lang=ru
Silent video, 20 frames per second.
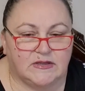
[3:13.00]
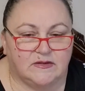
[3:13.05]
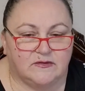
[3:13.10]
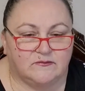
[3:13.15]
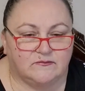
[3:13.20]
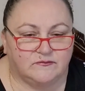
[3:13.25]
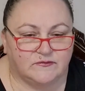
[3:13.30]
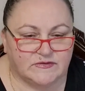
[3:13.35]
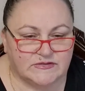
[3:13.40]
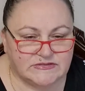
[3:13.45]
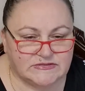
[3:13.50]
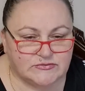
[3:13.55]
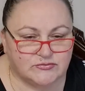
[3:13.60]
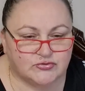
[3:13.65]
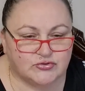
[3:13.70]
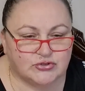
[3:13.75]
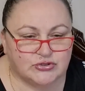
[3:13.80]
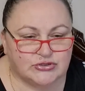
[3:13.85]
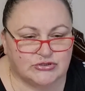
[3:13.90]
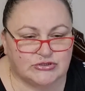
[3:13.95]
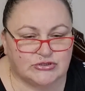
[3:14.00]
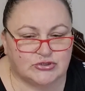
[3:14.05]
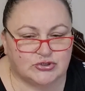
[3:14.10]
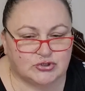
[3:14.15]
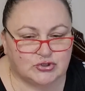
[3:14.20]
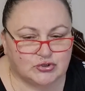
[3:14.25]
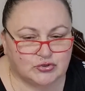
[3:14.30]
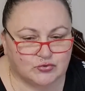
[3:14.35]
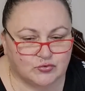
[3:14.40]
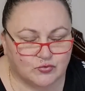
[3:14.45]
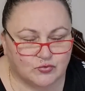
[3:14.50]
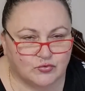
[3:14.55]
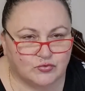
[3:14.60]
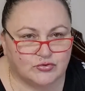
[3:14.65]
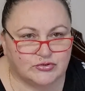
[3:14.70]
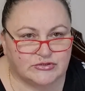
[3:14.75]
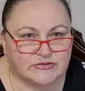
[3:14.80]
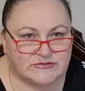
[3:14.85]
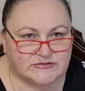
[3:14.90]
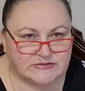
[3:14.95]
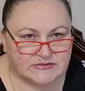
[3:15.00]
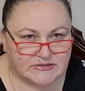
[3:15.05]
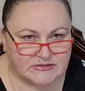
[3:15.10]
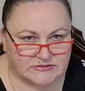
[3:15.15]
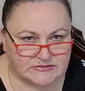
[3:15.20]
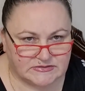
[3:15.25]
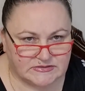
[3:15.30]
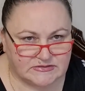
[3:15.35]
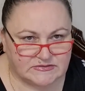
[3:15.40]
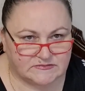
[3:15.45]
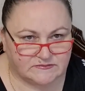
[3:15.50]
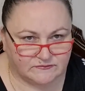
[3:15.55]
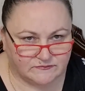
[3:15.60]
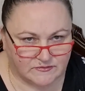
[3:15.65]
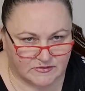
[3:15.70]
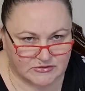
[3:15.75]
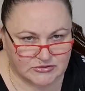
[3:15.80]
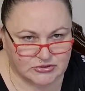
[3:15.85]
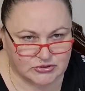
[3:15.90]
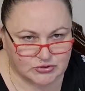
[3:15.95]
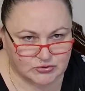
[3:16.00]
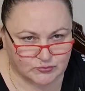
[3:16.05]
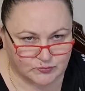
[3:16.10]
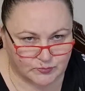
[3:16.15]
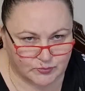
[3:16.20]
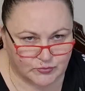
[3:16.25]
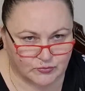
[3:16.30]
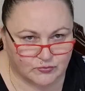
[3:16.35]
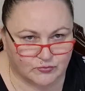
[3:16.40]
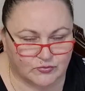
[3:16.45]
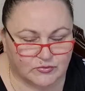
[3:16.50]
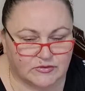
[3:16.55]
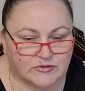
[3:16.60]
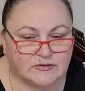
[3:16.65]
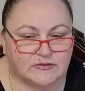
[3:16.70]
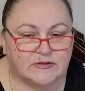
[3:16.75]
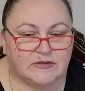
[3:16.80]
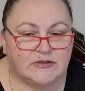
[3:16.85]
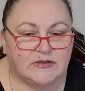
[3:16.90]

Выслушайте, что хочет сказать ваш супруг.